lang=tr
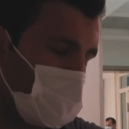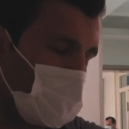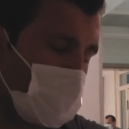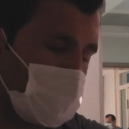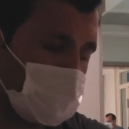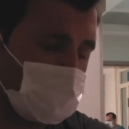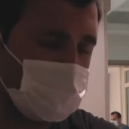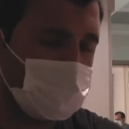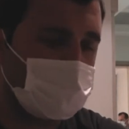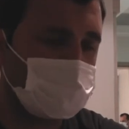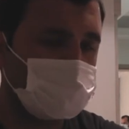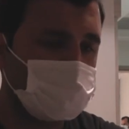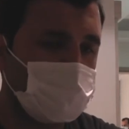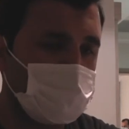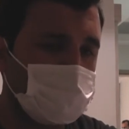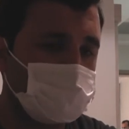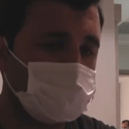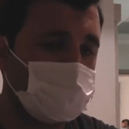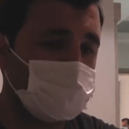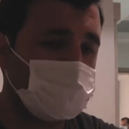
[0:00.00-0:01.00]
hangi
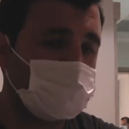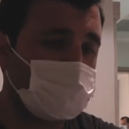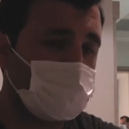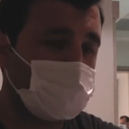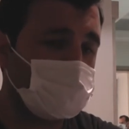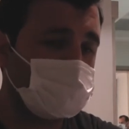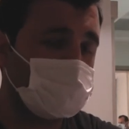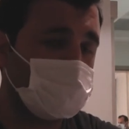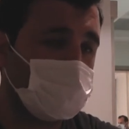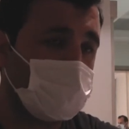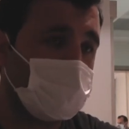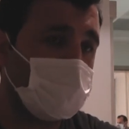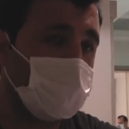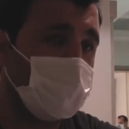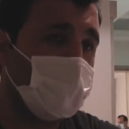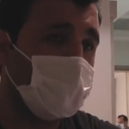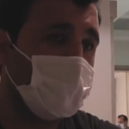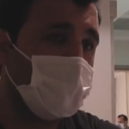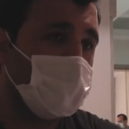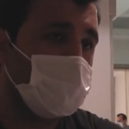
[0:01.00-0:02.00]
aşı olacağımız konusunda
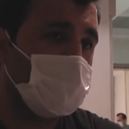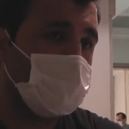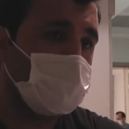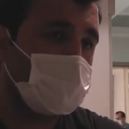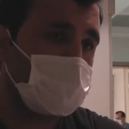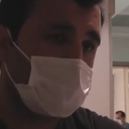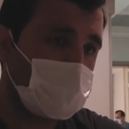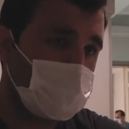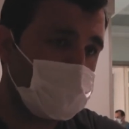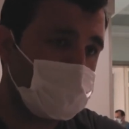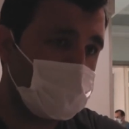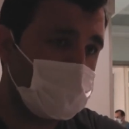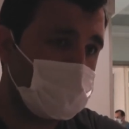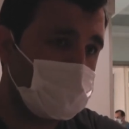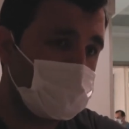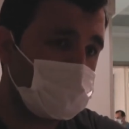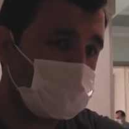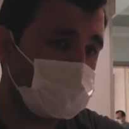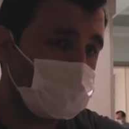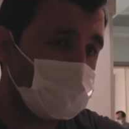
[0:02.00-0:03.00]
karar
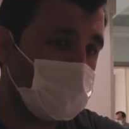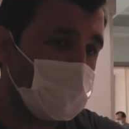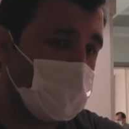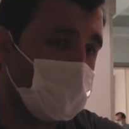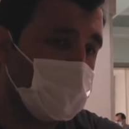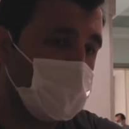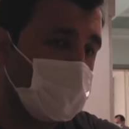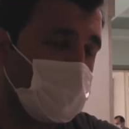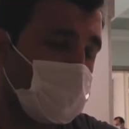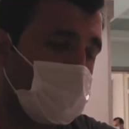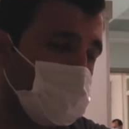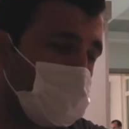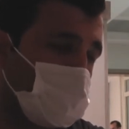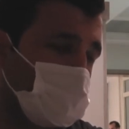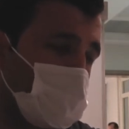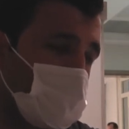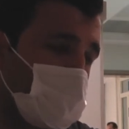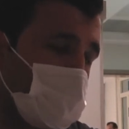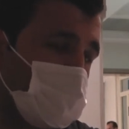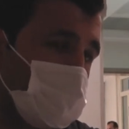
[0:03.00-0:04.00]
veriyoruz.
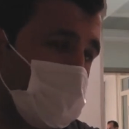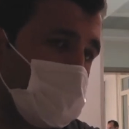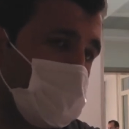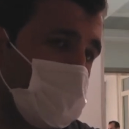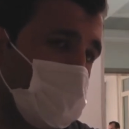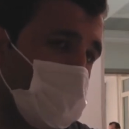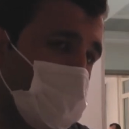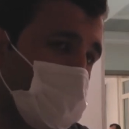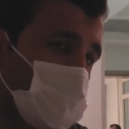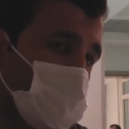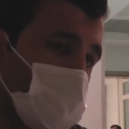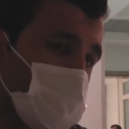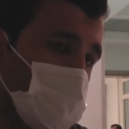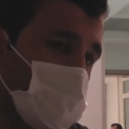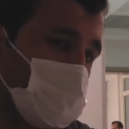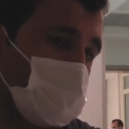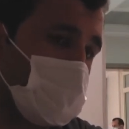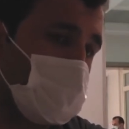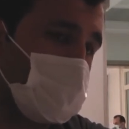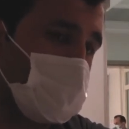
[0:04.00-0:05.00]
Ondan sonra da bu
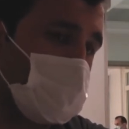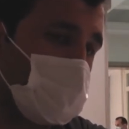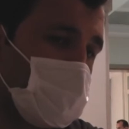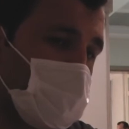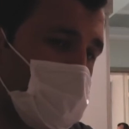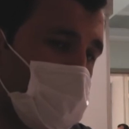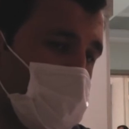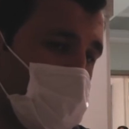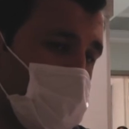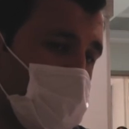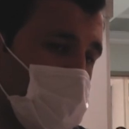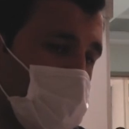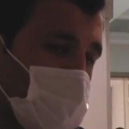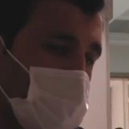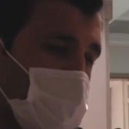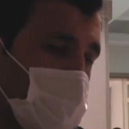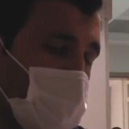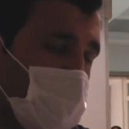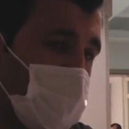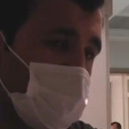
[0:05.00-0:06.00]
sonucunda
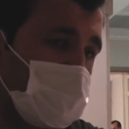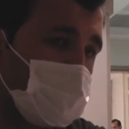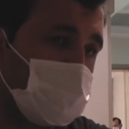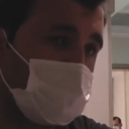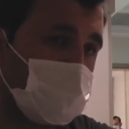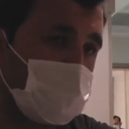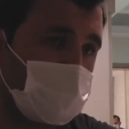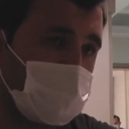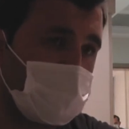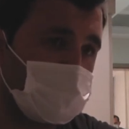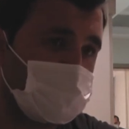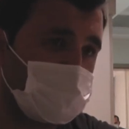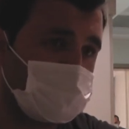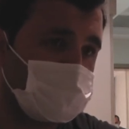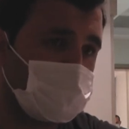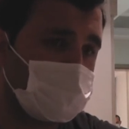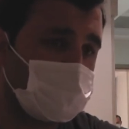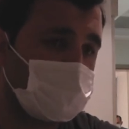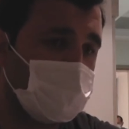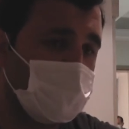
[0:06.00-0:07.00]
hangi gün
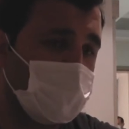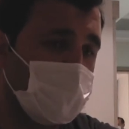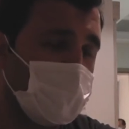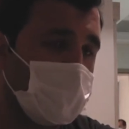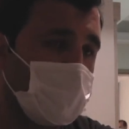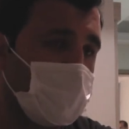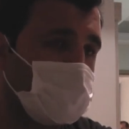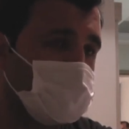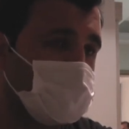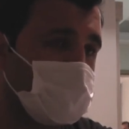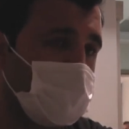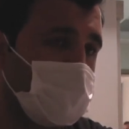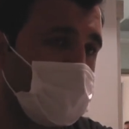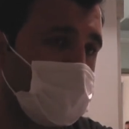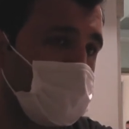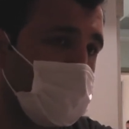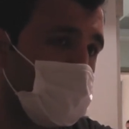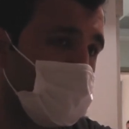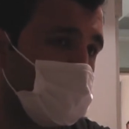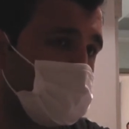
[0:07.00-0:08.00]
olacaksak
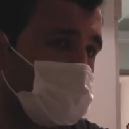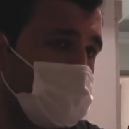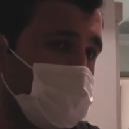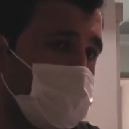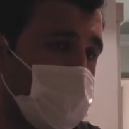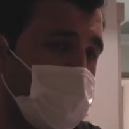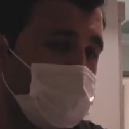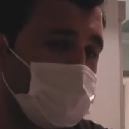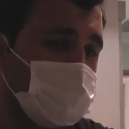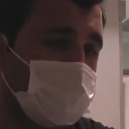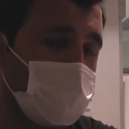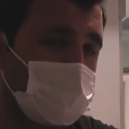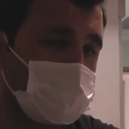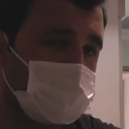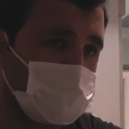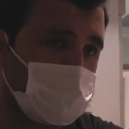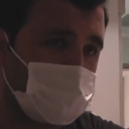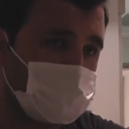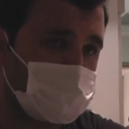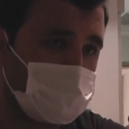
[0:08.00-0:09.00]
hastaneye geliyoruz. SİT Eğitimi
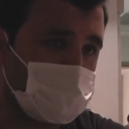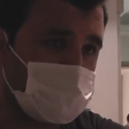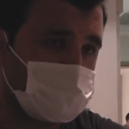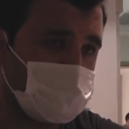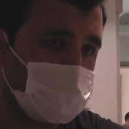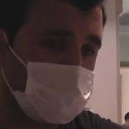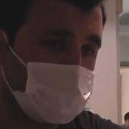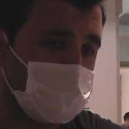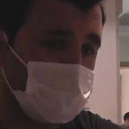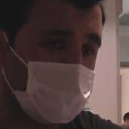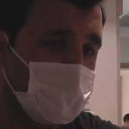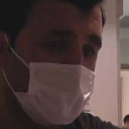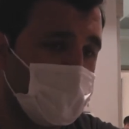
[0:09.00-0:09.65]
Araştırma Hastanesi'ne